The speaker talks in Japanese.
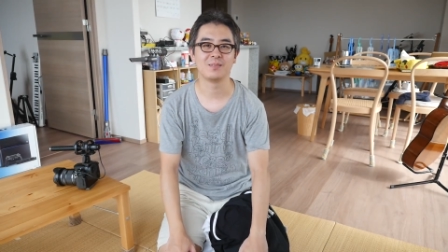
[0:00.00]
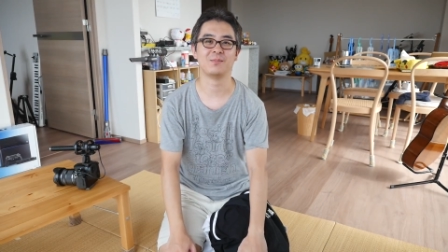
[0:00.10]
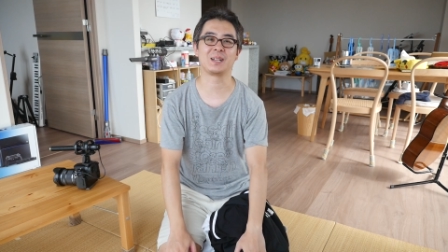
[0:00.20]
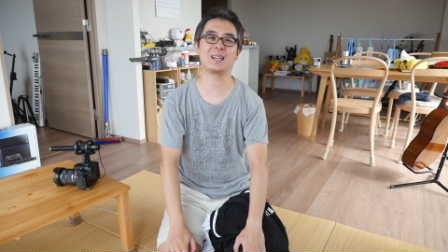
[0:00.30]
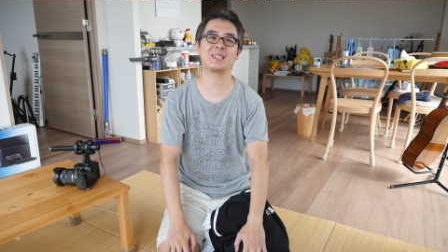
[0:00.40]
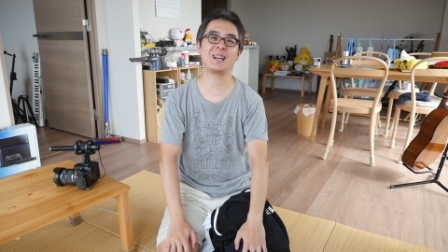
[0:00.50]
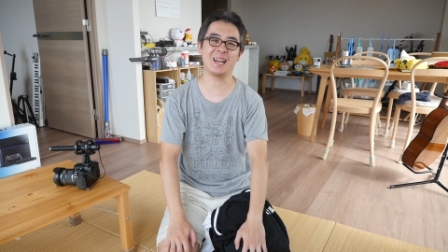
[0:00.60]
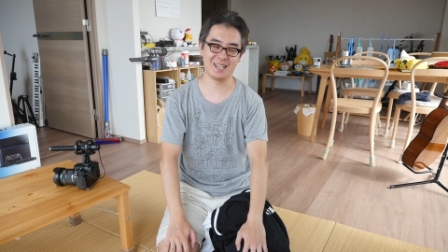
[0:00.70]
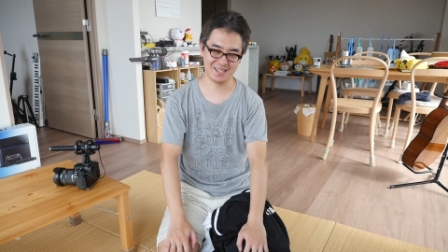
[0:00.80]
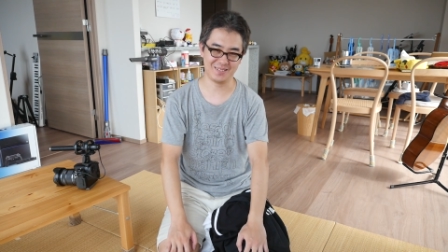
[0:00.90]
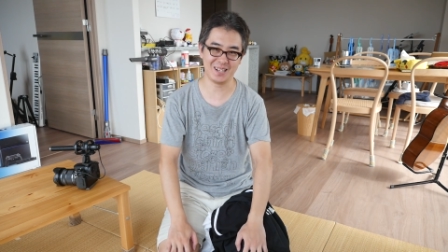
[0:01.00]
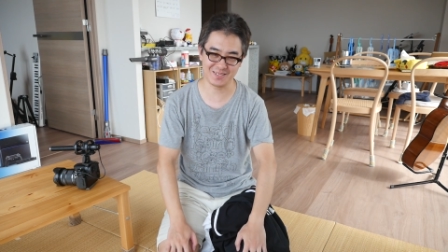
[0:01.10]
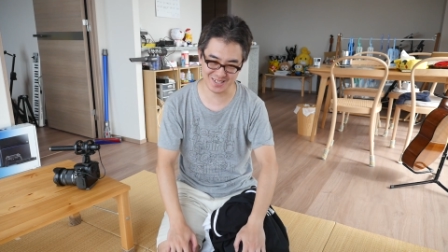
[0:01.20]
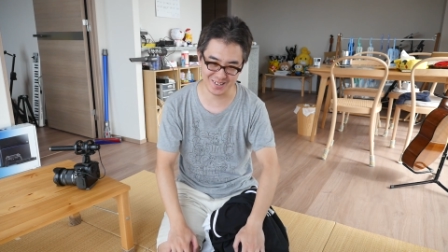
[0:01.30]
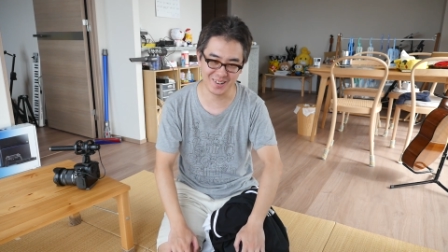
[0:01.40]
また次回お会い
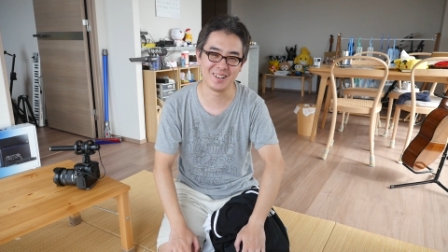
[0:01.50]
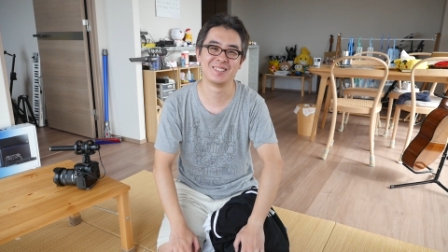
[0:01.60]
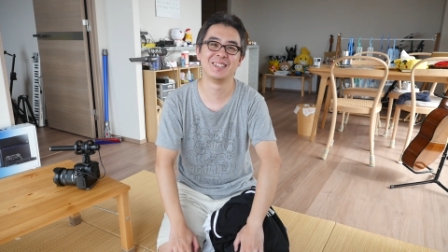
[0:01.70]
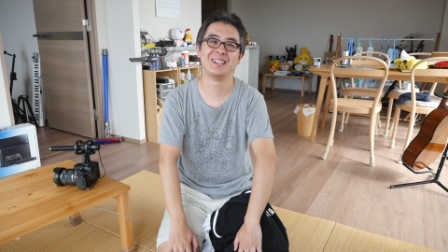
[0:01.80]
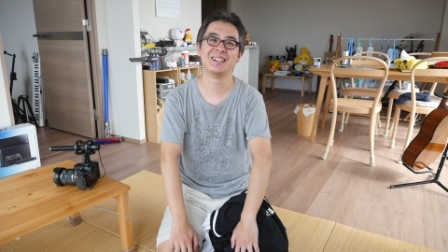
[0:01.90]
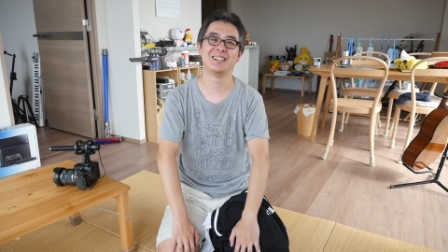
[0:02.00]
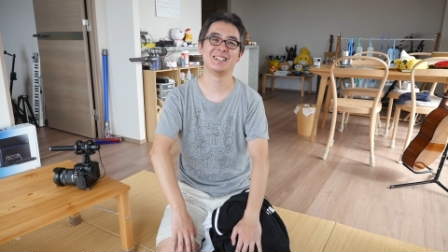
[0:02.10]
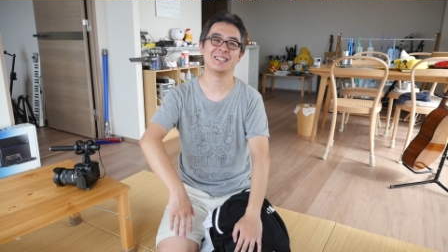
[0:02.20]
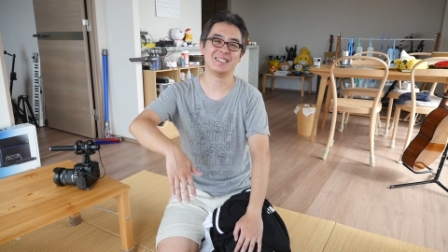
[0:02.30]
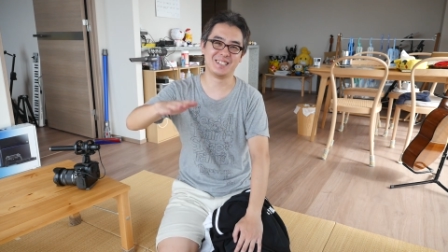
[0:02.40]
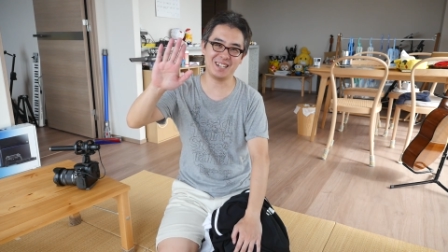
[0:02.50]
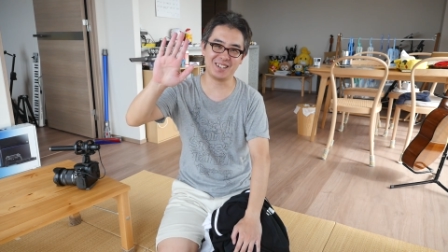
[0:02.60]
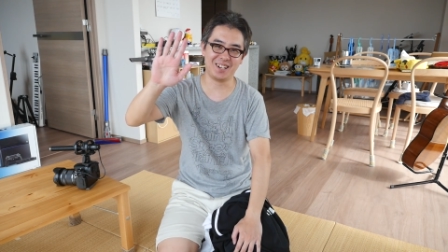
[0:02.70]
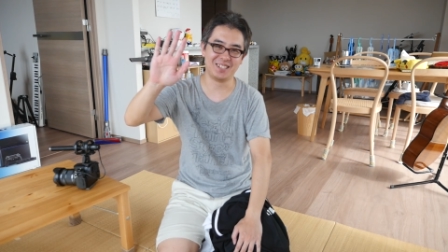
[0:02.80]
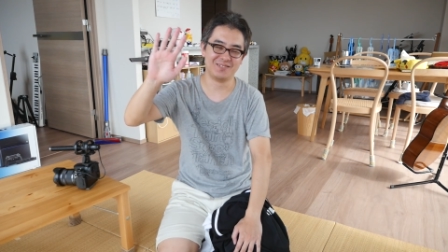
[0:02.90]
しましょう。じゃあ
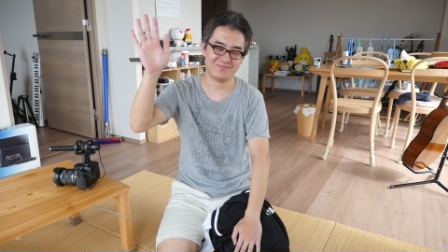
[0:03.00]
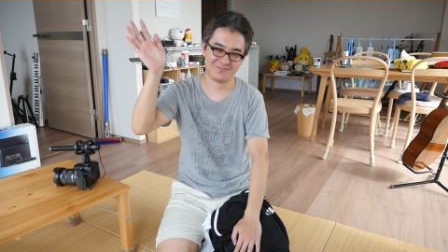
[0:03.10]
の。